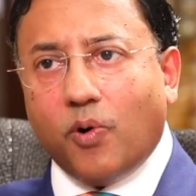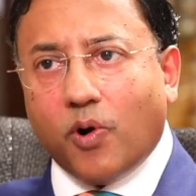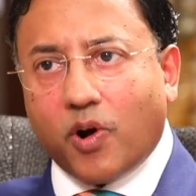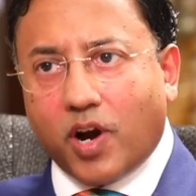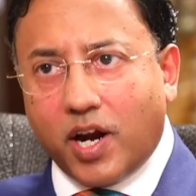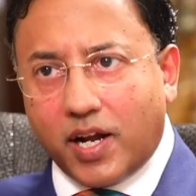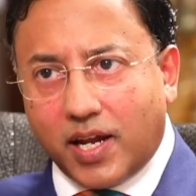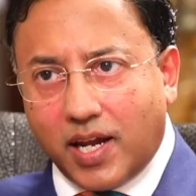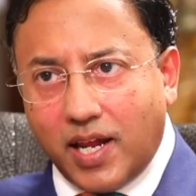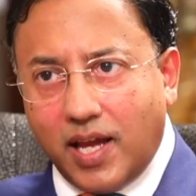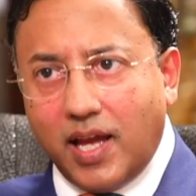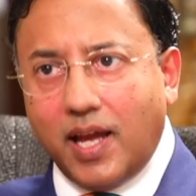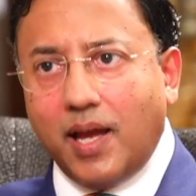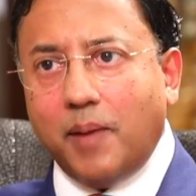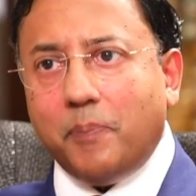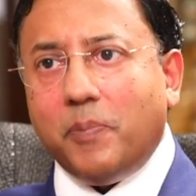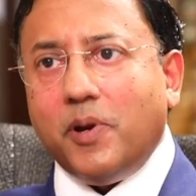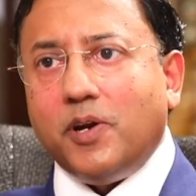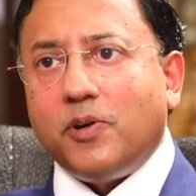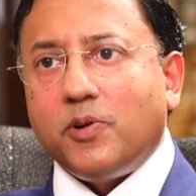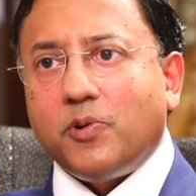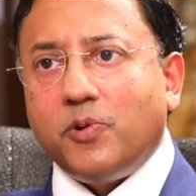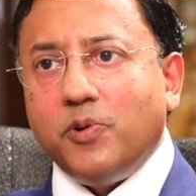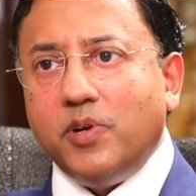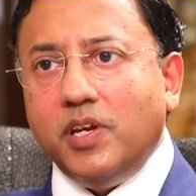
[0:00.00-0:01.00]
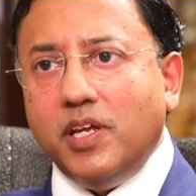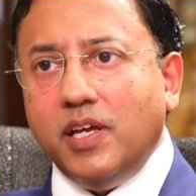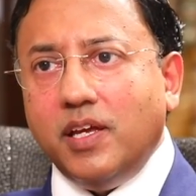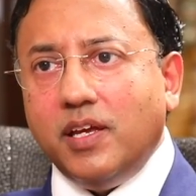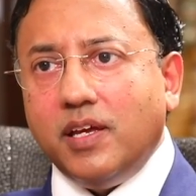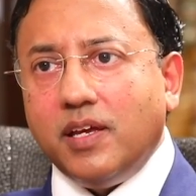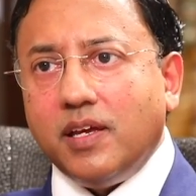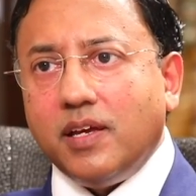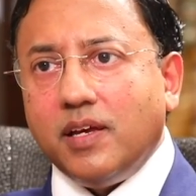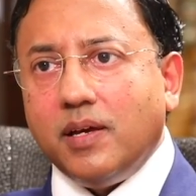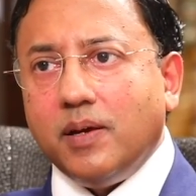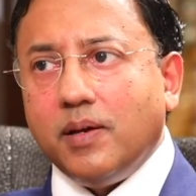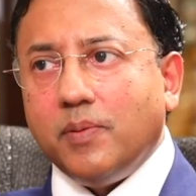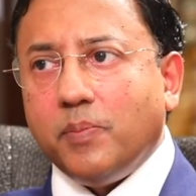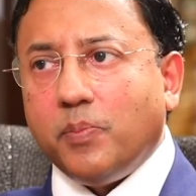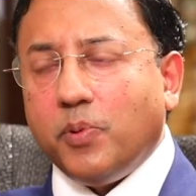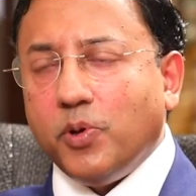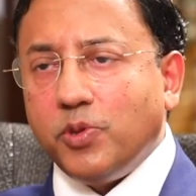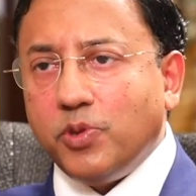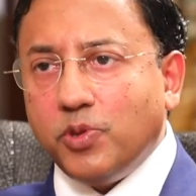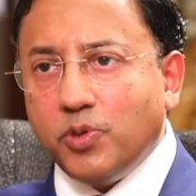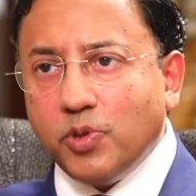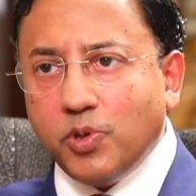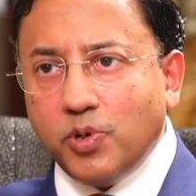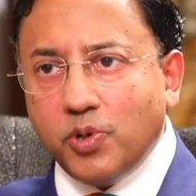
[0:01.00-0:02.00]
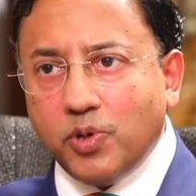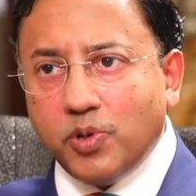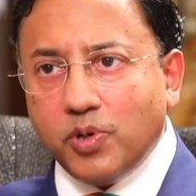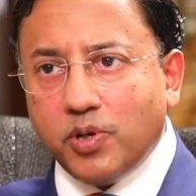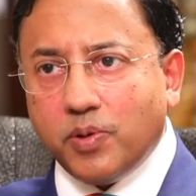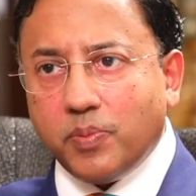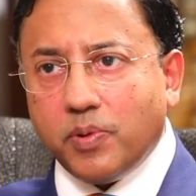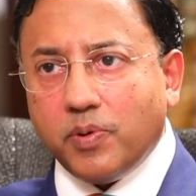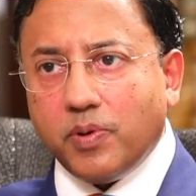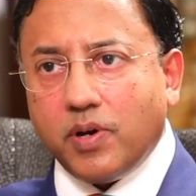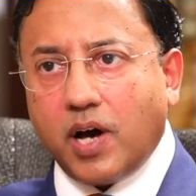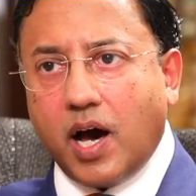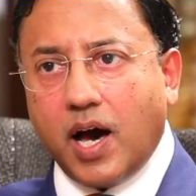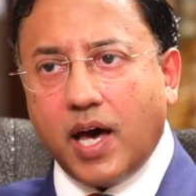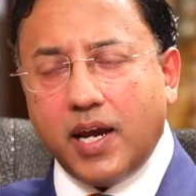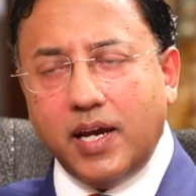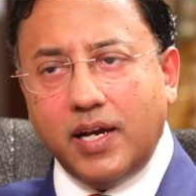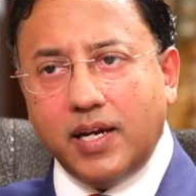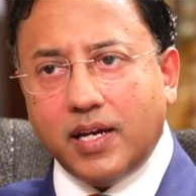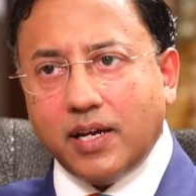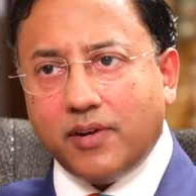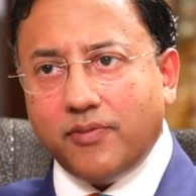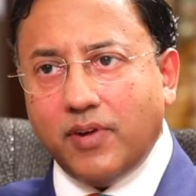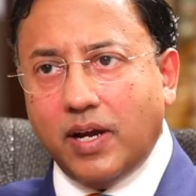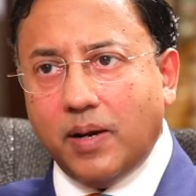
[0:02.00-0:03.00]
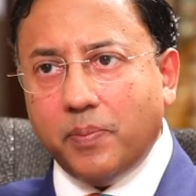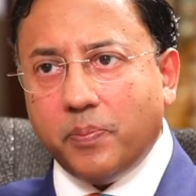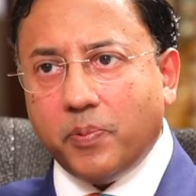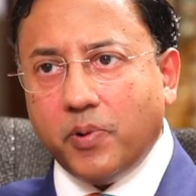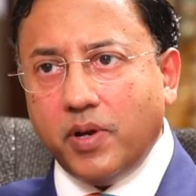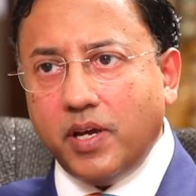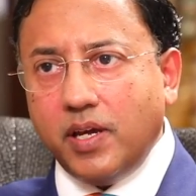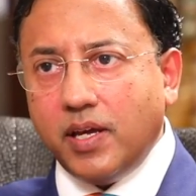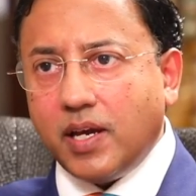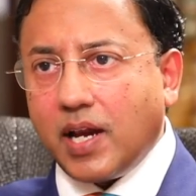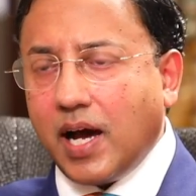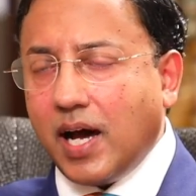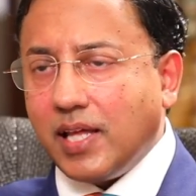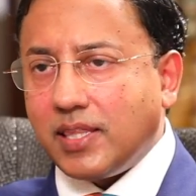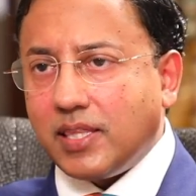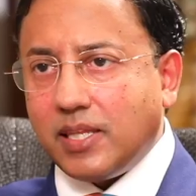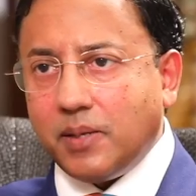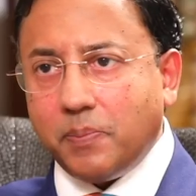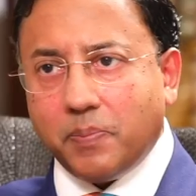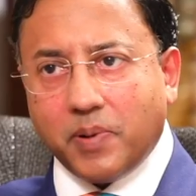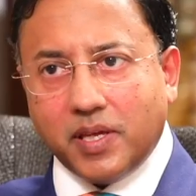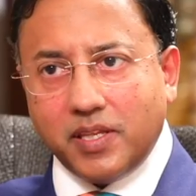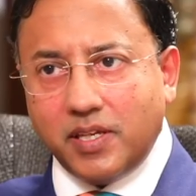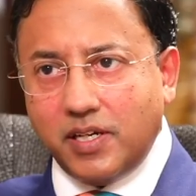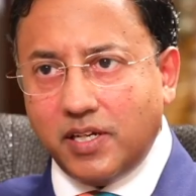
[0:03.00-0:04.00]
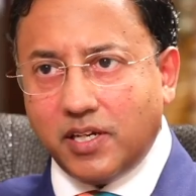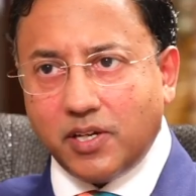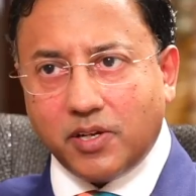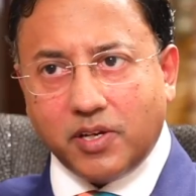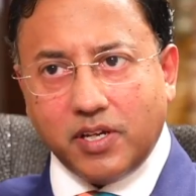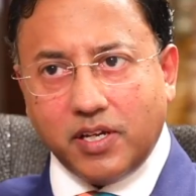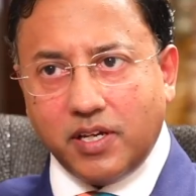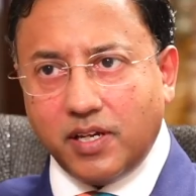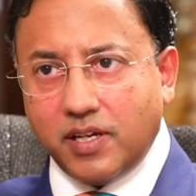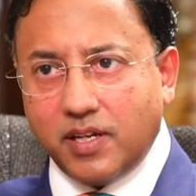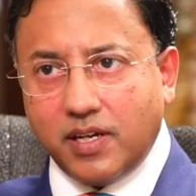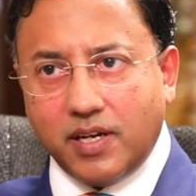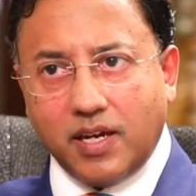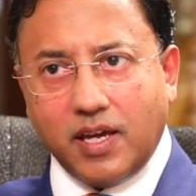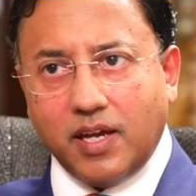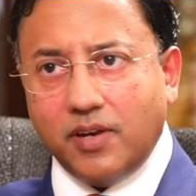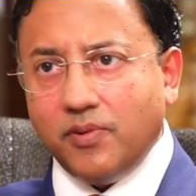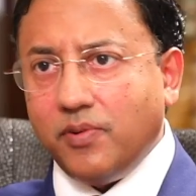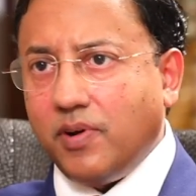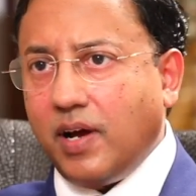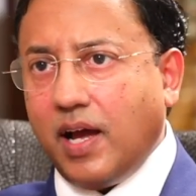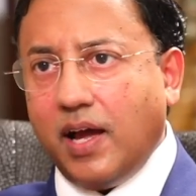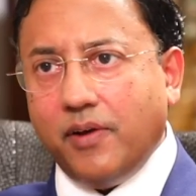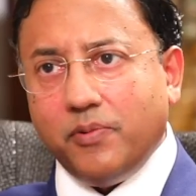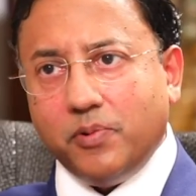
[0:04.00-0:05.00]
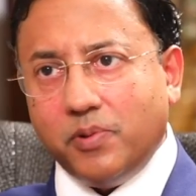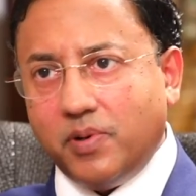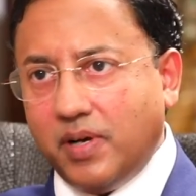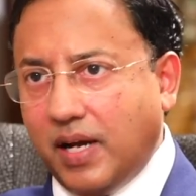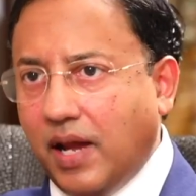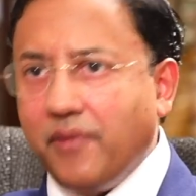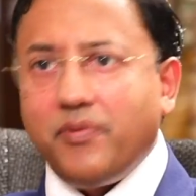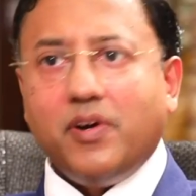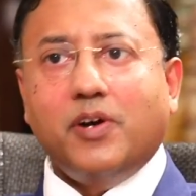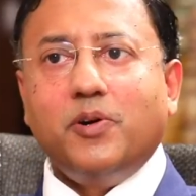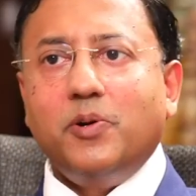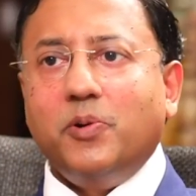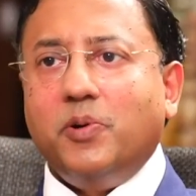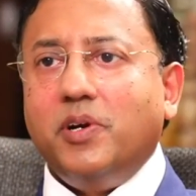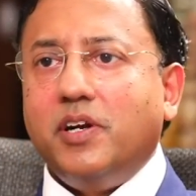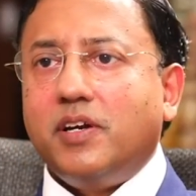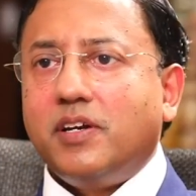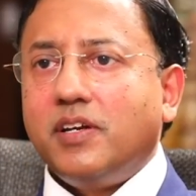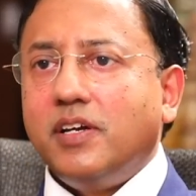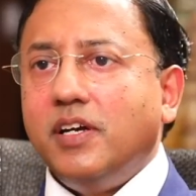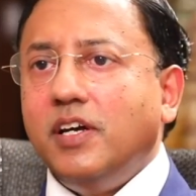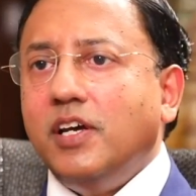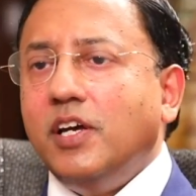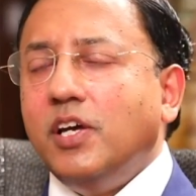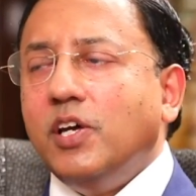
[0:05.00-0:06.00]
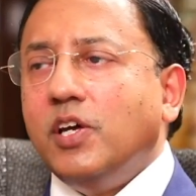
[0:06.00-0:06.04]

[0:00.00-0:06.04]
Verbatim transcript: ఒకటే పెట్టుకుని పొద్దున్న ఆరింటికి వెళ్ళిపోయి రాత్రి పదింటికి నేను ఐ వుడ్ నెవర్ డూ ఇట్